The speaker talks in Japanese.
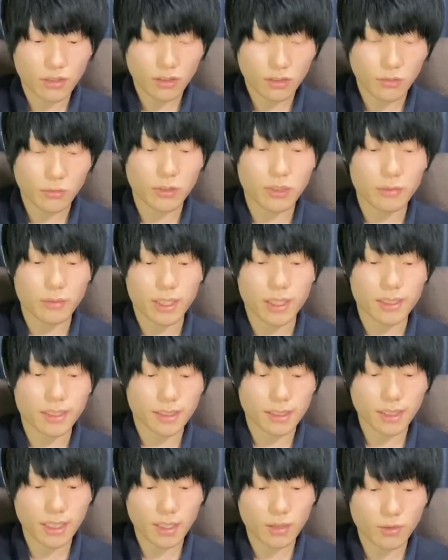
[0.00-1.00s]
思いま
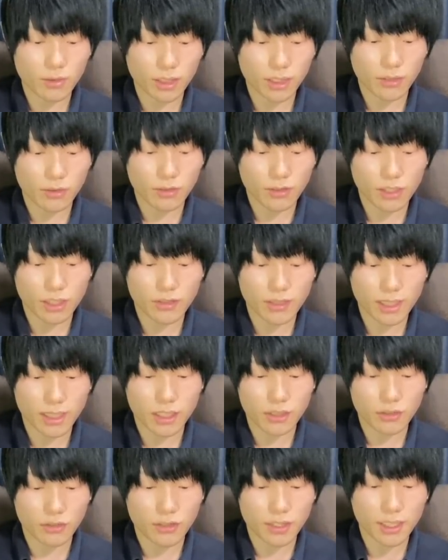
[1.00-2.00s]
す。でここで60技
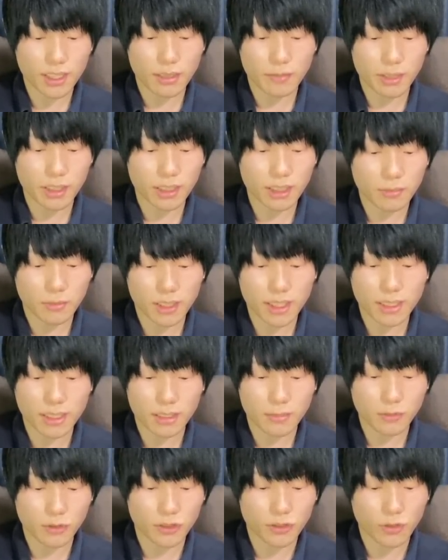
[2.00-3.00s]
記憶したまるんでも全
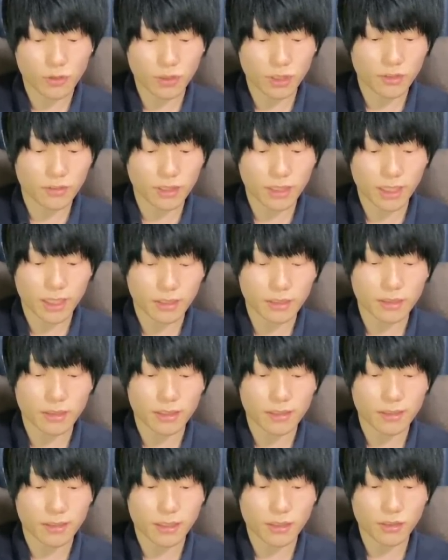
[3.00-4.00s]
然僕ここで打っていくん
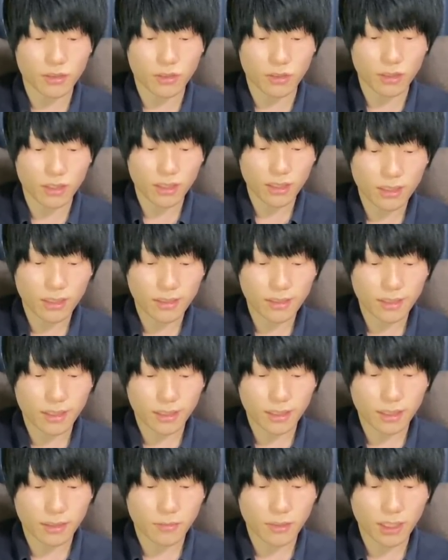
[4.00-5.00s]
ですけど、
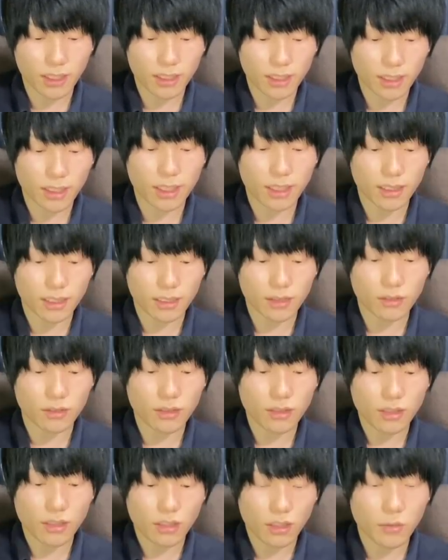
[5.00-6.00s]
使ってもらっていいかなと
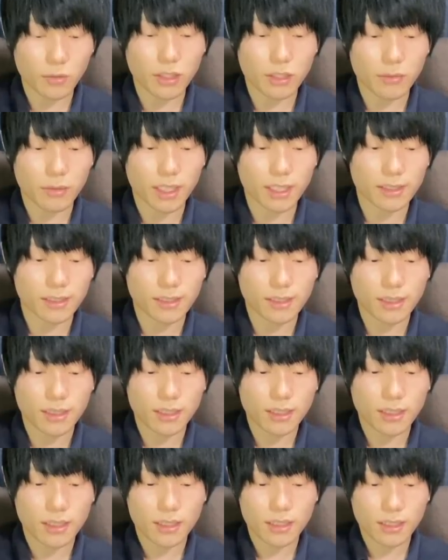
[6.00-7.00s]
思います。
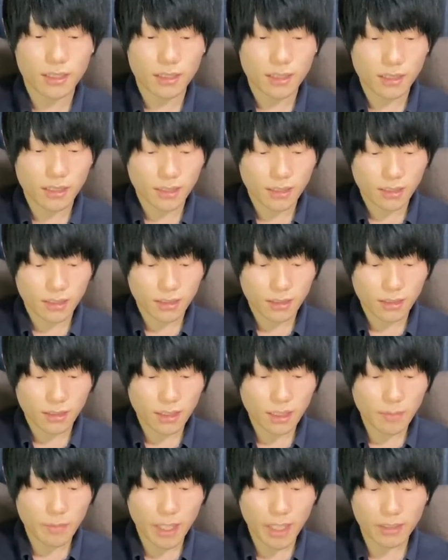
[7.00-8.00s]

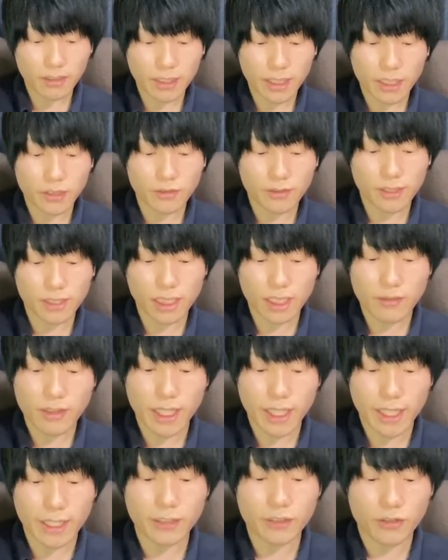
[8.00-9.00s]
でパールレイを次
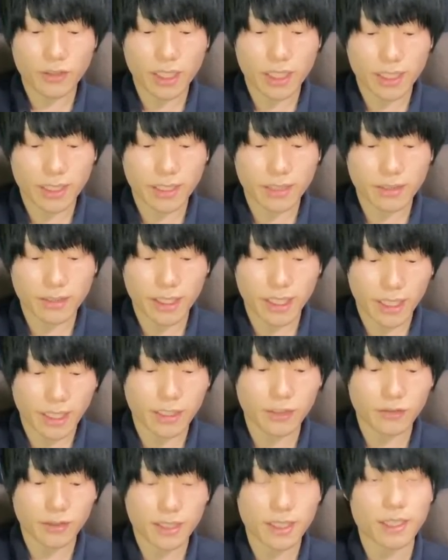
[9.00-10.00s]
はエリオンが切れるんで
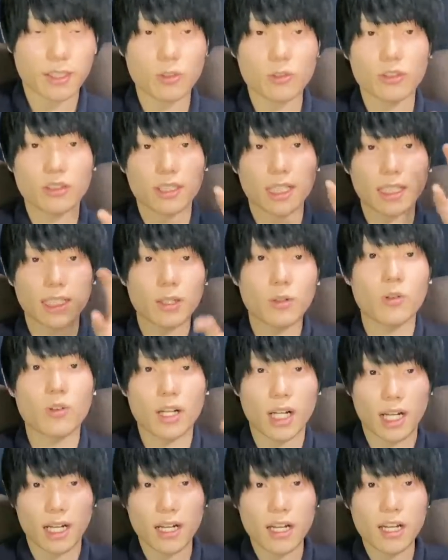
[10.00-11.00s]
エリオンですね。この片方
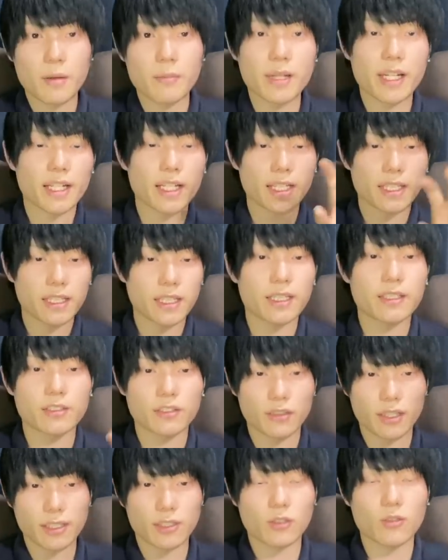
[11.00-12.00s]
が毎回切れる
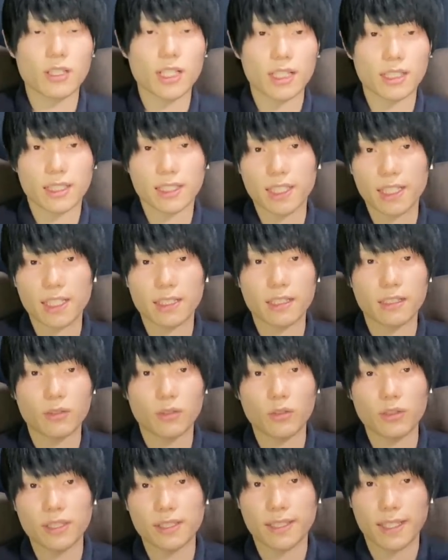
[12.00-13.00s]
ので、その切れてる
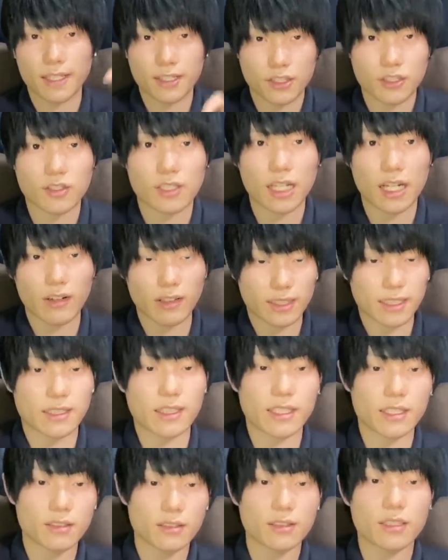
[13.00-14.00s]
方に30で合わせ
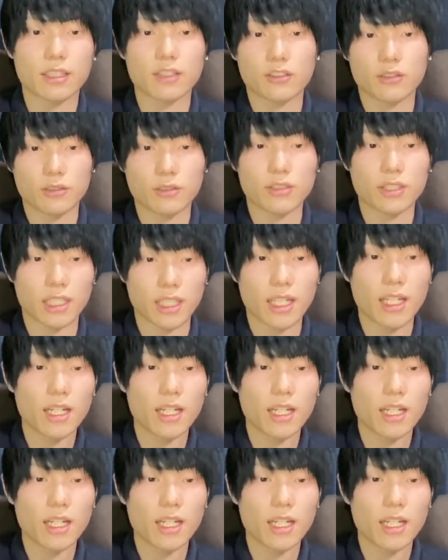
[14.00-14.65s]
ていくっていう風に